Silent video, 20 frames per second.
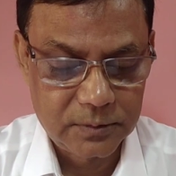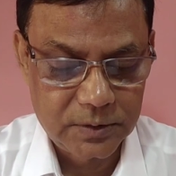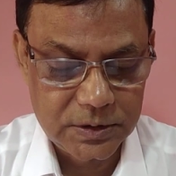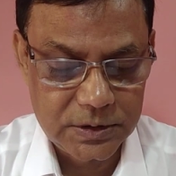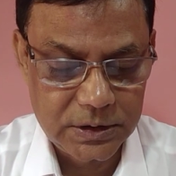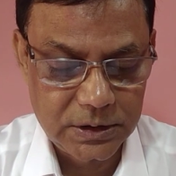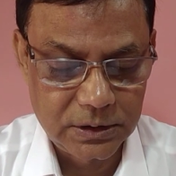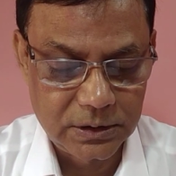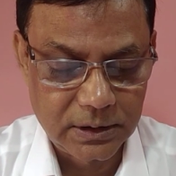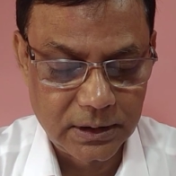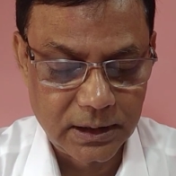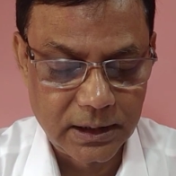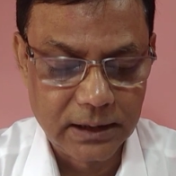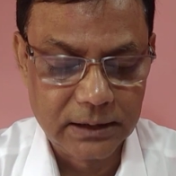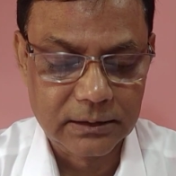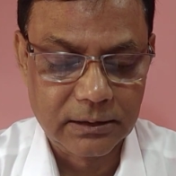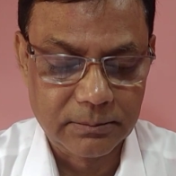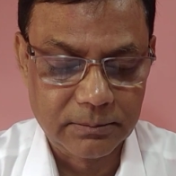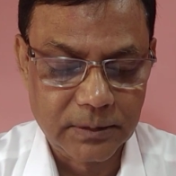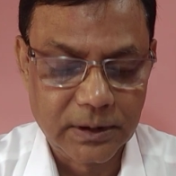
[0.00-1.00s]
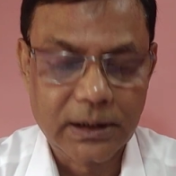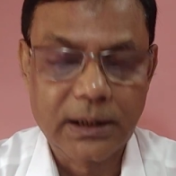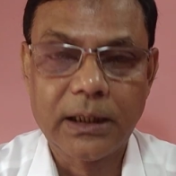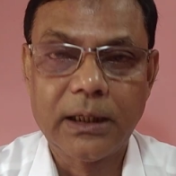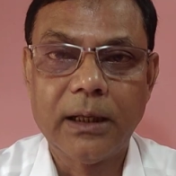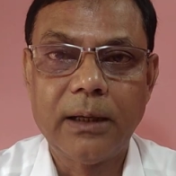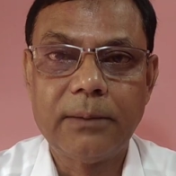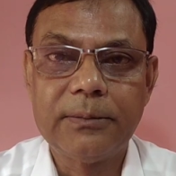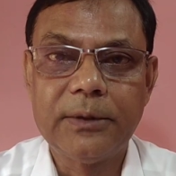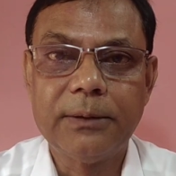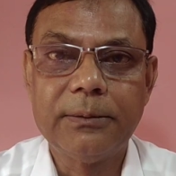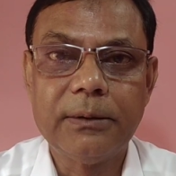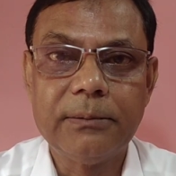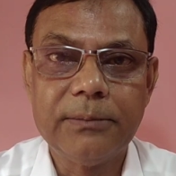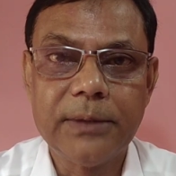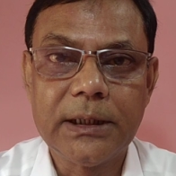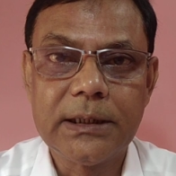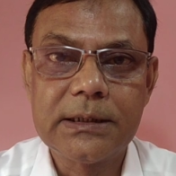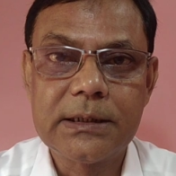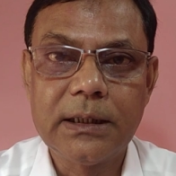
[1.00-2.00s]
किसी के हाथ अपना कलाम जब
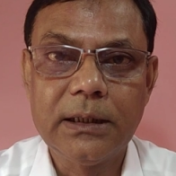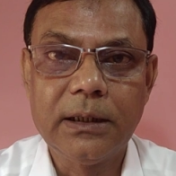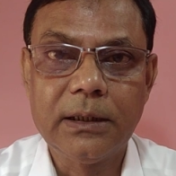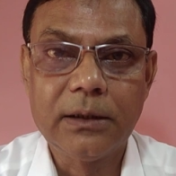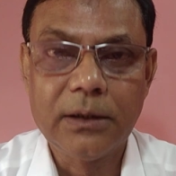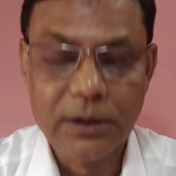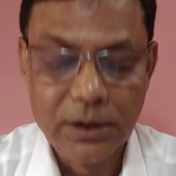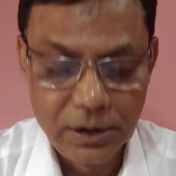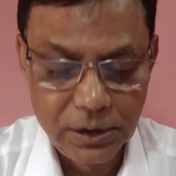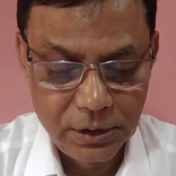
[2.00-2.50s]
हम बेचते हैं